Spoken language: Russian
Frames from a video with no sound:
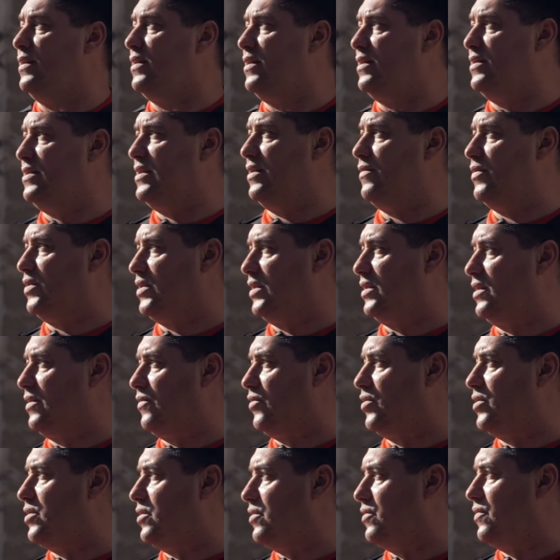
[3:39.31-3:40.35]
Где вот это
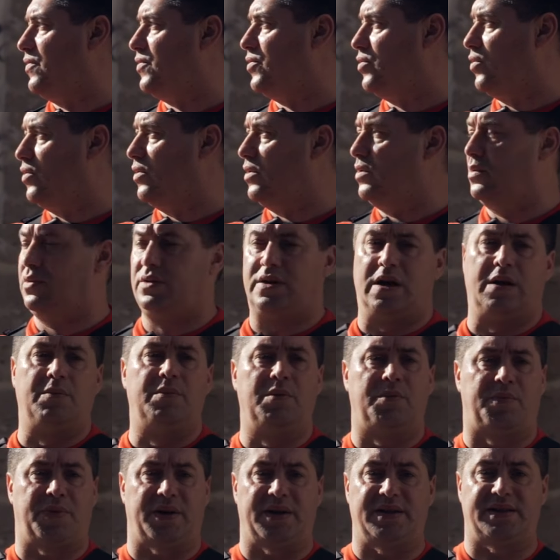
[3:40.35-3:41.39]
вот все как
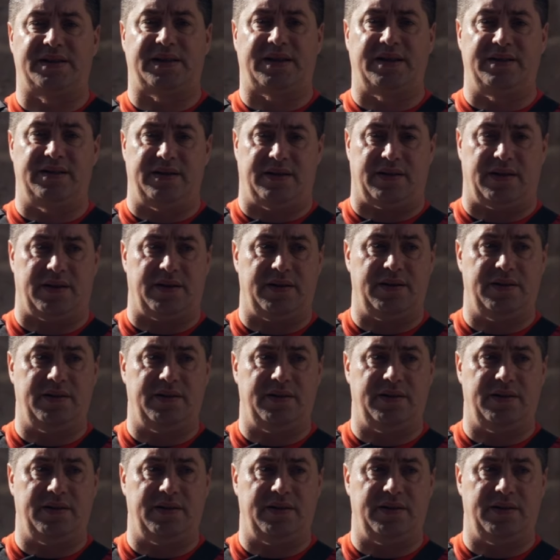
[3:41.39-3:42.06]
бы происходило.